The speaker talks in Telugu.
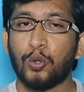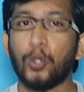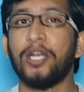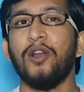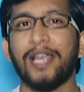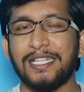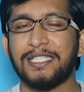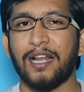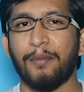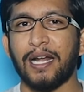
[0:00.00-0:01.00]
త్రుటిలో
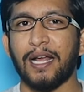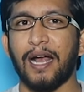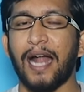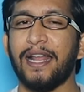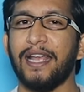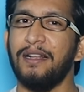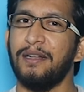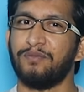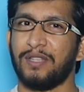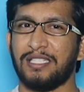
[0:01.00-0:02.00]
గెలిచిందనమాట అంటే
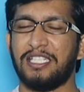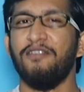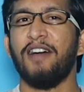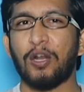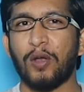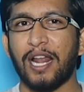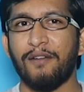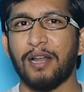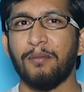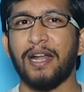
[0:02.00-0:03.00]
చివర్లో
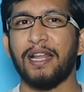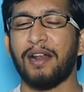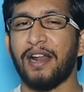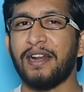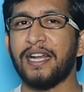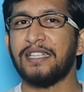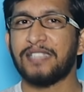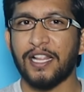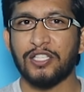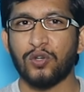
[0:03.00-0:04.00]
గెలవడం అంటే రన్ రేట్ని
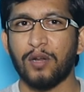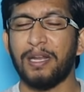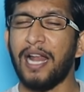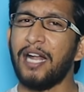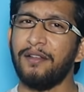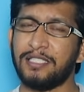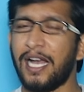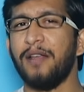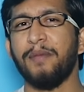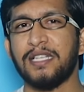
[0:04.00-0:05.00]
సాధించుకోవడం ఇలాంటివి
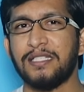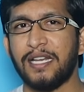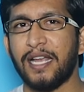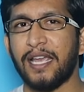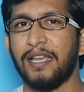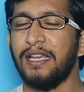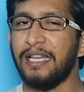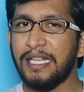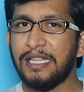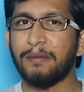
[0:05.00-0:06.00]
చాలా మ్యాచెస్ జరిగాయి
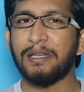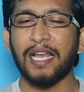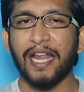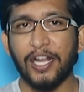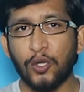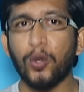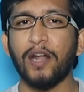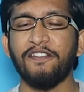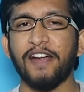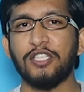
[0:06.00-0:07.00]
ఇద్దరి మధ్య హెడ్ టు
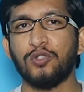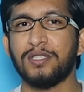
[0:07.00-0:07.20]
హెడ్ ఫైట్